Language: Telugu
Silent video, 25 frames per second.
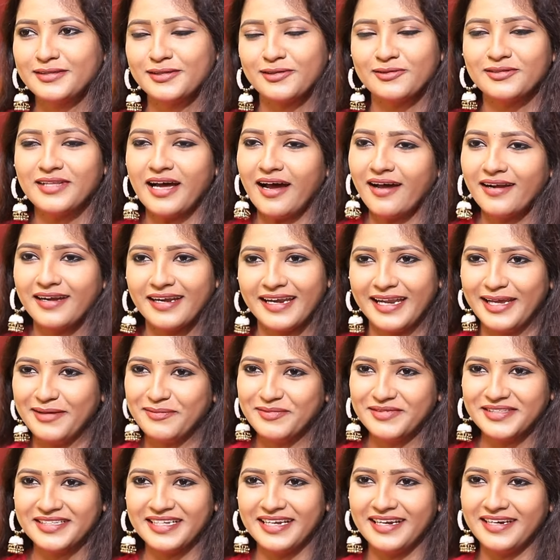సో దాంట్లో
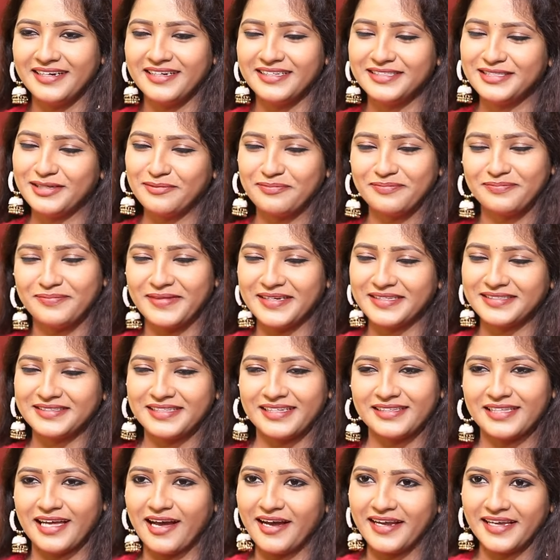ఏముంది లేండి
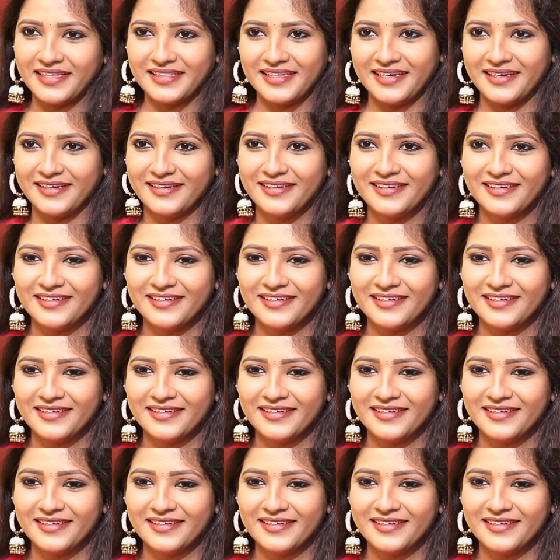చెప్పేస్తా తాగితే